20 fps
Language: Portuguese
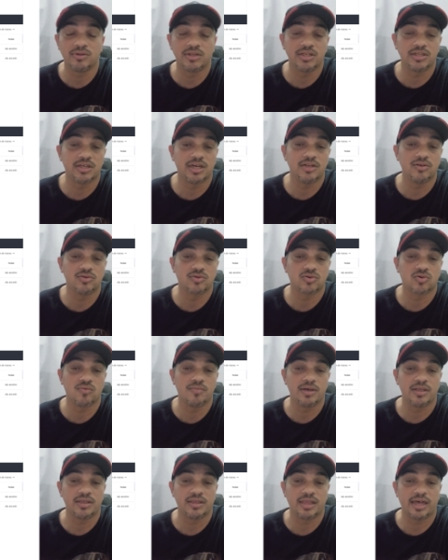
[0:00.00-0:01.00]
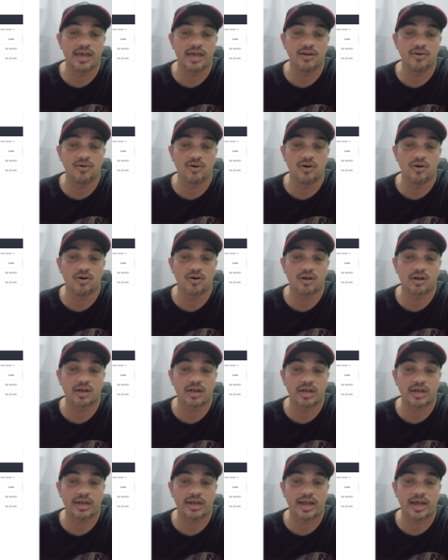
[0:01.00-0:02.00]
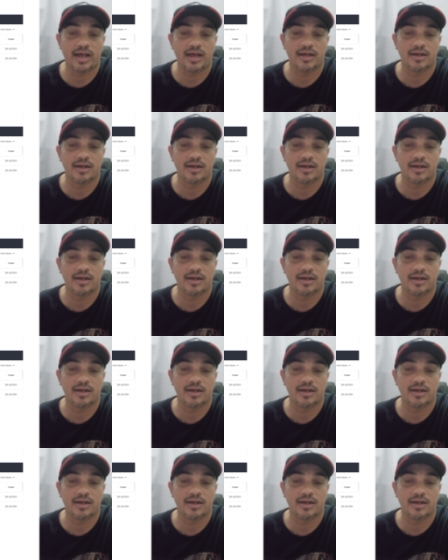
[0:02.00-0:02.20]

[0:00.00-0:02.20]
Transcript: Deixa aí nos comentários, ok?